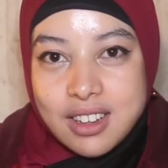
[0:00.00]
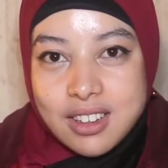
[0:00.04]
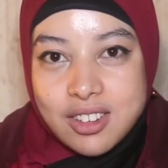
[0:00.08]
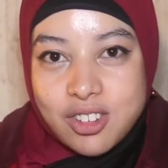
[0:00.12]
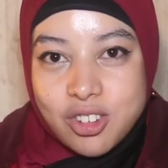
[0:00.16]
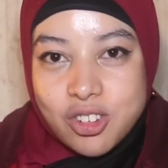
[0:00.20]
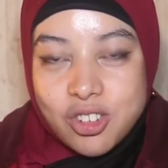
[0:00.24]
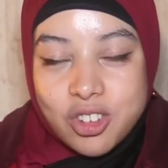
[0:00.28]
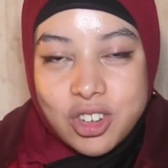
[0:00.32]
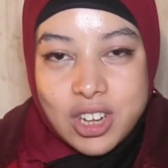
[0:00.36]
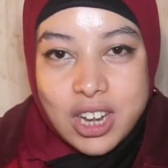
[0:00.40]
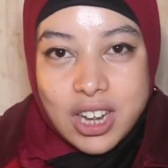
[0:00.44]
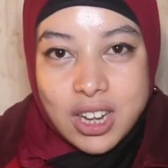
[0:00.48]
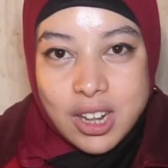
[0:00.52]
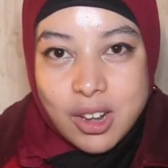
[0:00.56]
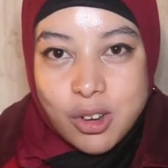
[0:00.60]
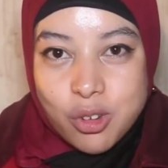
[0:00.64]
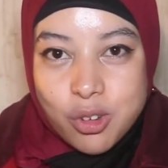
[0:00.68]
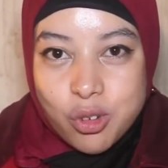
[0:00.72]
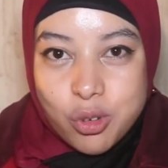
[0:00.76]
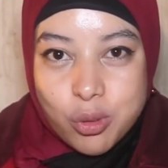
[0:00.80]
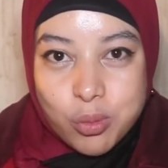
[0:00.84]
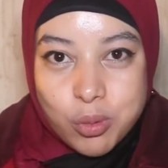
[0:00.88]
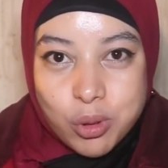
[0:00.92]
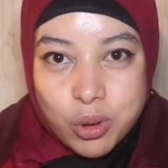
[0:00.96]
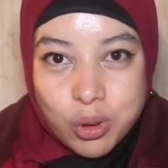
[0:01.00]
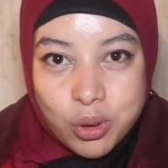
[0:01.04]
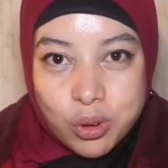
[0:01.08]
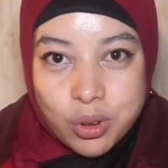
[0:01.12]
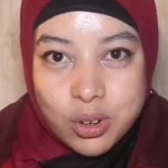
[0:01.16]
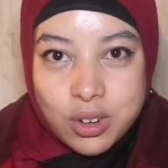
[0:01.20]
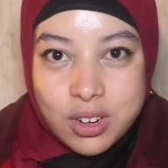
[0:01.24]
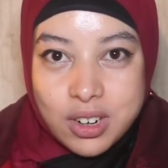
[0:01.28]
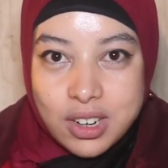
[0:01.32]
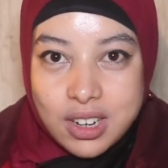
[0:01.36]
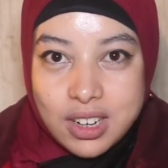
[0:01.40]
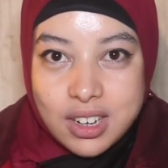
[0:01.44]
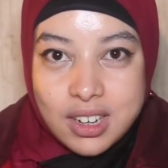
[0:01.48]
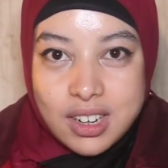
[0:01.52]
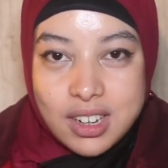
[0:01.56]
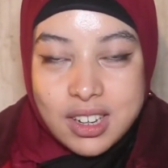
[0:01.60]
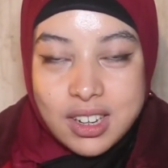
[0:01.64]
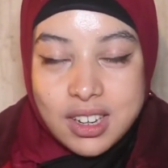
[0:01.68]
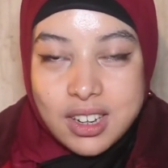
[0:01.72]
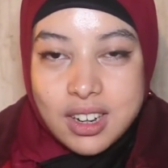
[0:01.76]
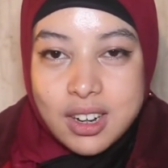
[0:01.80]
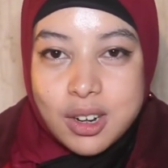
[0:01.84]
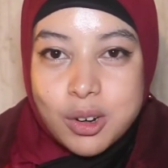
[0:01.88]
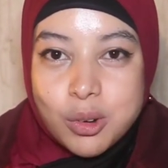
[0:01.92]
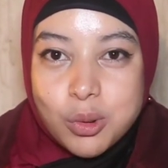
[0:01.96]
تشجيعات الجمهور
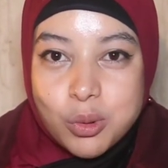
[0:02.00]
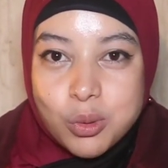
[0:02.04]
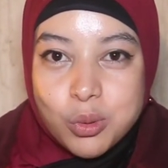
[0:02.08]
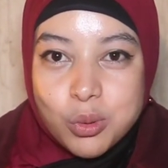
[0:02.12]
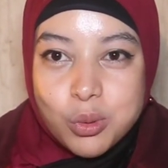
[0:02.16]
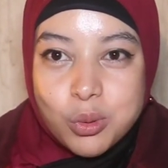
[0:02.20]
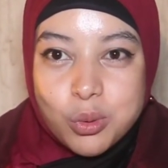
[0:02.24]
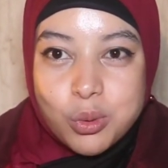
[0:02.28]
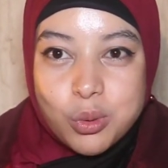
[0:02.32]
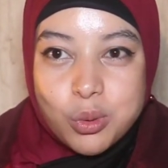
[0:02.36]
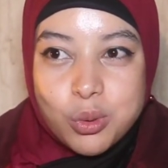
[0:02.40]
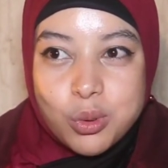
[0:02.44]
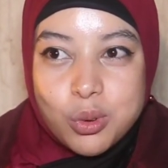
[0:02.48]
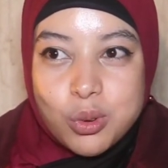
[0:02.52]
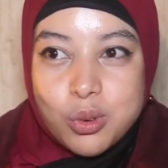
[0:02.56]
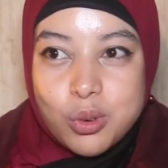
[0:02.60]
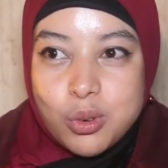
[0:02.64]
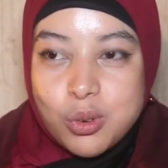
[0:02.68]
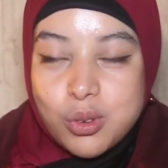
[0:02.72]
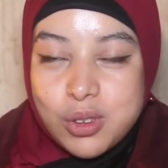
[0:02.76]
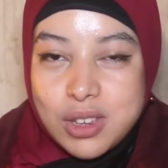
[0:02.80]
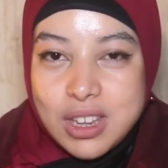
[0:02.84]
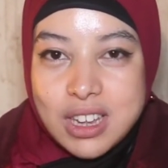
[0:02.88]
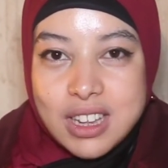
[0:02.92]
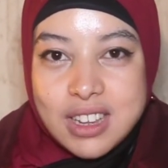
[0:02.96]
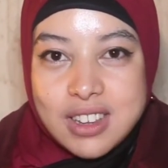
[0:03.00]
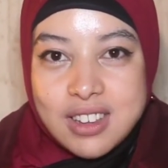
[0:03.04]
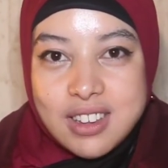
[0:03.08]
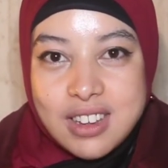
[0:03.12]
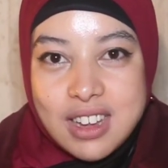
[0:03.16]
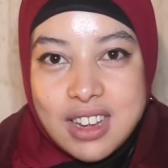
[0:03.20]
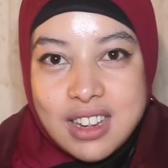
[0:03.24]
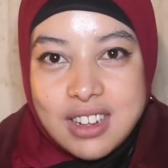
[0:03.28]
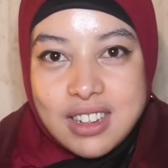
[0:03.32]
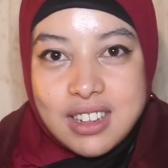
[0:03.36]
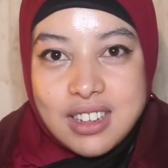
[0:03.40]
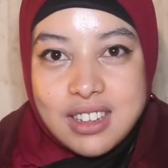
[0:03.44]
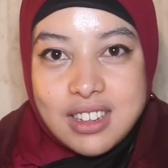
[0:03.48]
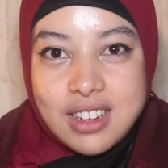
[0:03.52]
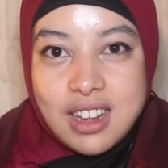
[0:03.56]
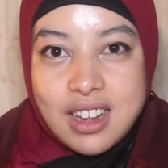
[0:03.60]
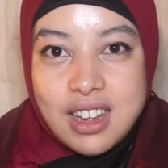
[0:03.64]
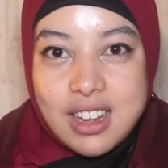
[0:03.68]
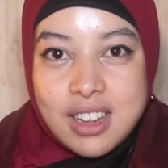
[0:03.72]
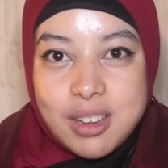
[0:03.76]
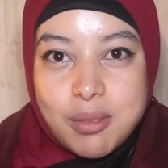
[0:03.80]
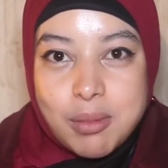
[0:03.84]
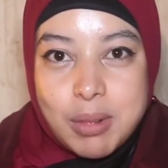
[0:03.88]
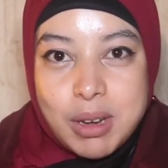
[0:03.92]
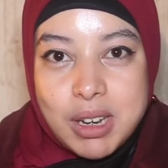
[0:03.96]
ليا والاستاذ ديالي
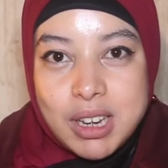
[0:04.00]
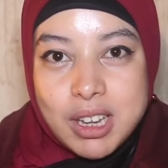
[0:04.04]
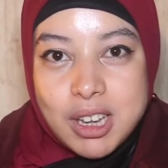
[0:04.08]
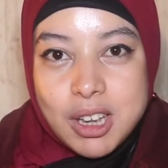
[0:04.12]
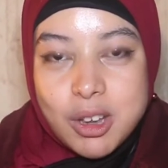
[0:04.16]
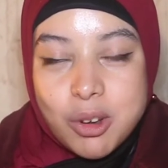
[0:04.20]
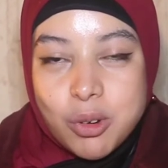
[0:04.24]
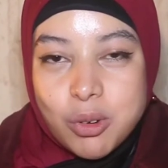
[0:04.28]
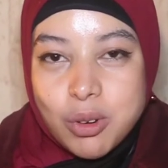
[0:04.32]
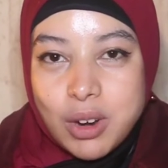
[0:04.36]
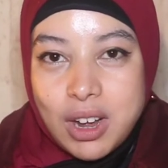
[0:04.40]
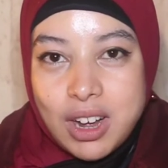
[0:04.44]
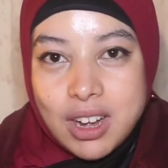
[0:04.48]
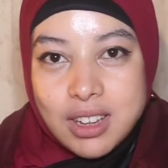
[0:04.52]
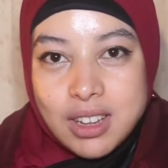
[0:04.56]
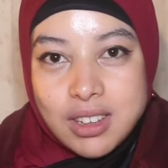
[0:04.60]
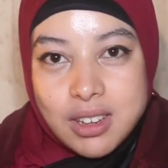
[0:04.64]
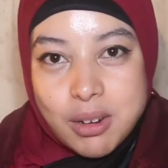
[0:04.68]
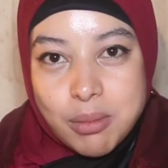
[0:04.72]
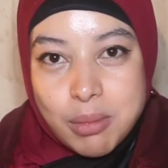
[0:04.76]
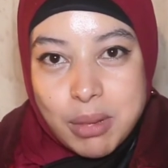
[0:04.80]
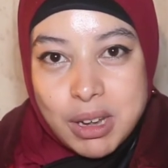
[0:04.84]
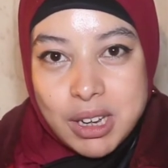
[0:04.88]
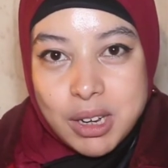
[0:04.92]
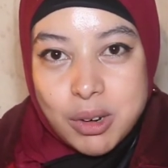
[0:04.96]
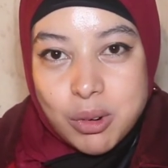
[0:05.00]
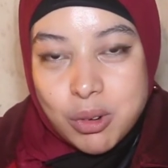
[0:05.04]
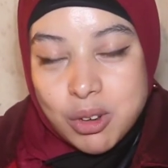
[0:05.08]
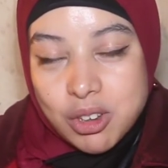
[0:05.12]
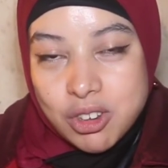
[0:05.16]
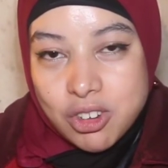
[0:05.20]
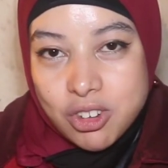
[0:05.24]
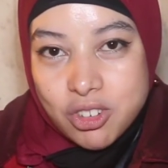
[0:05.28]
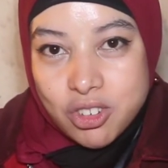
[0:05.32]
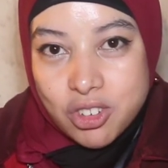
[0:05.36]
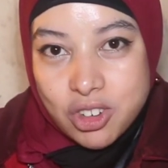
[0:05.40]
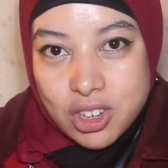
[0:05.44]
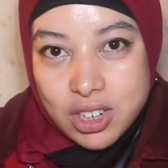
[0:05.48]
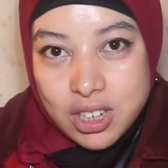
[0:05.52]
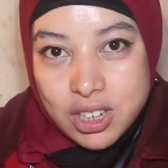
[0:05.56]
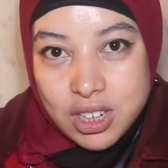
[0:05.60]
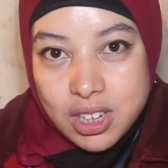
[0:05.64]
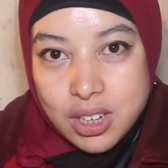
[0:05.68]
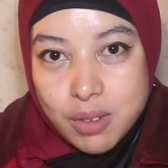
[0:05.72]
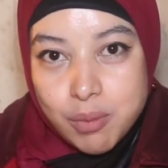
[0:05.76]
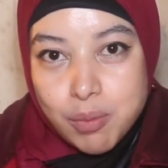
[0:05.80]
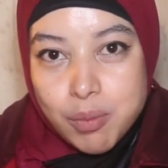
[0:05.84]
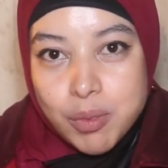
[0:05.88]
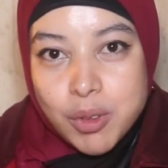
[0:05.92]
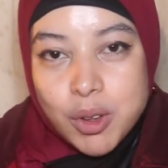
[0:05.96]
دائما اللي كيكون حاضر معايا
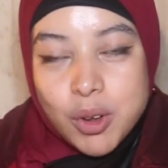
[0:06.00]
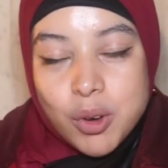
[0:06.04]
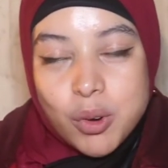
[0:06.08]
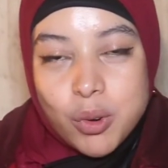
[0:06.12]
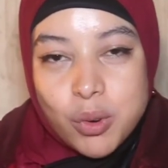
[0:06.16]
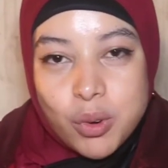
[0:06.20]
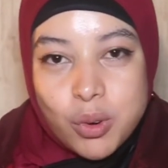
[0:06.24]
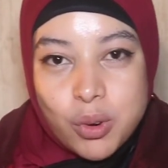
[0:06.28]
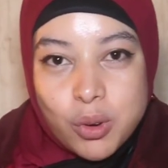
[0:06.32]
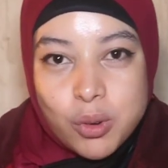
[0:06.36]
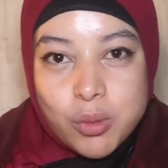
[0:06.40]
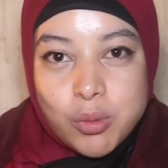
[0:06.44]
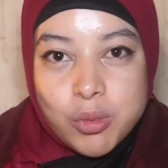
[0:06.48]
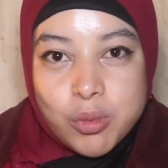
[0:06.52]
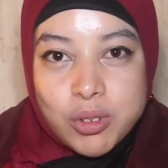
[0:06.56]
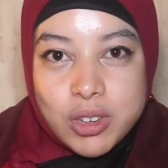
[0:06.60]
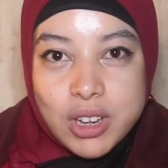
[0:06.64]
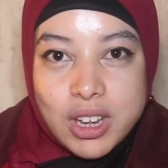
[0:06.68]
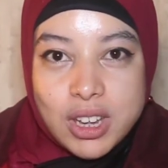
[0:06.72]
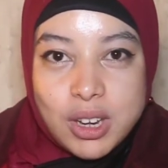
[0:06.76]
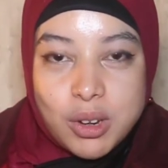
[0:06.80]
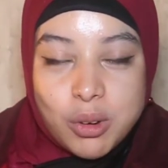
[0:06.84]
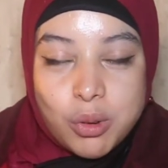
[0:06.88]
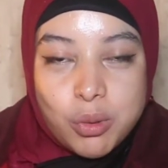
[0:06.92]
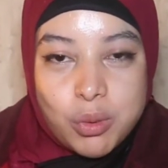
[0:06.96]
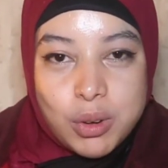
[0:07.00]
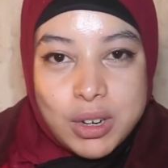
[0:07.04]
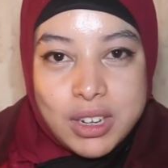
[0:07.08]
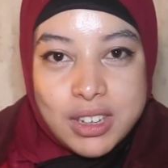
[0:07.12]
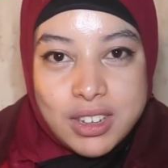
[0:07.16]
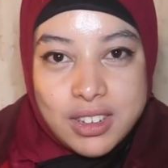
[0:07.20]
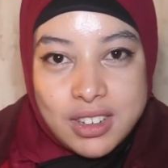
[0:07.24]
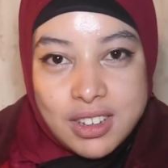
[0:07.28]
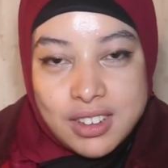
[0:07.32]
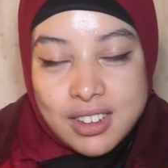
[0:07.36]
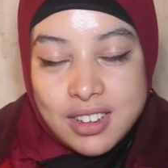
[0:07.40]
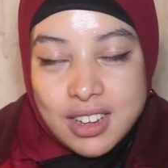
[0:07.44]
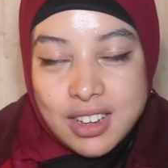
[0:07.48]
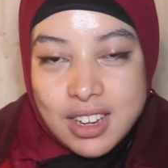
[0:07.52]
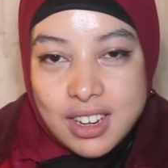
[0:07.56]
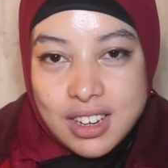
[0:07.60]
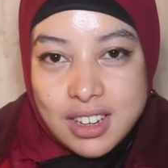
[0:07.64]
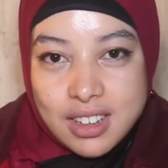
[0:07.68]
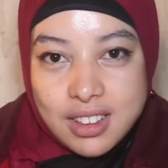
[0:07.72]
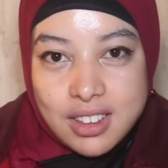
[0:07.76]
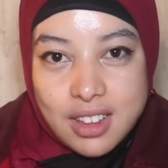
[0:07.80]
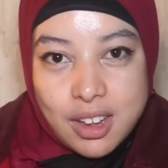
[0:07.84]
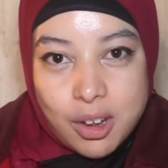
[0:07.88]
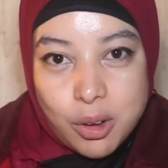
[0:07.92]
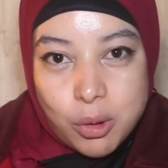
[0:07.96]
وكيشجعني والام ديالي والوالد
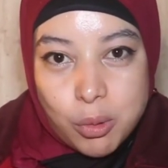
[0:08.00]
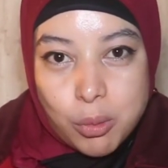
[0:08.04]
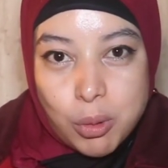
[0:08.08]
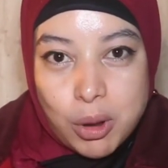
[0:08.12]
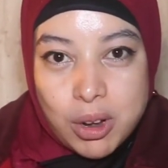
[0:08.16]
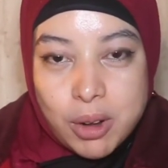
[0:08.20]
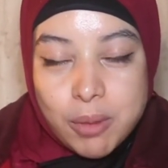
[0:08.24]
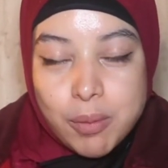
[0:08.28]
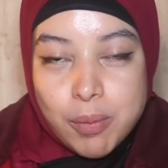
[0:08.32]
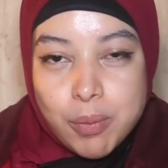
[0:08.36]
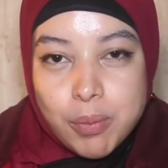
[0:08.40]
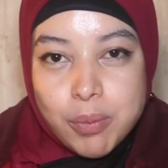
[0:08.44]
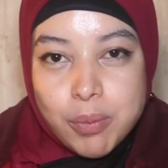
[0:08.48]
ديالي حتى هو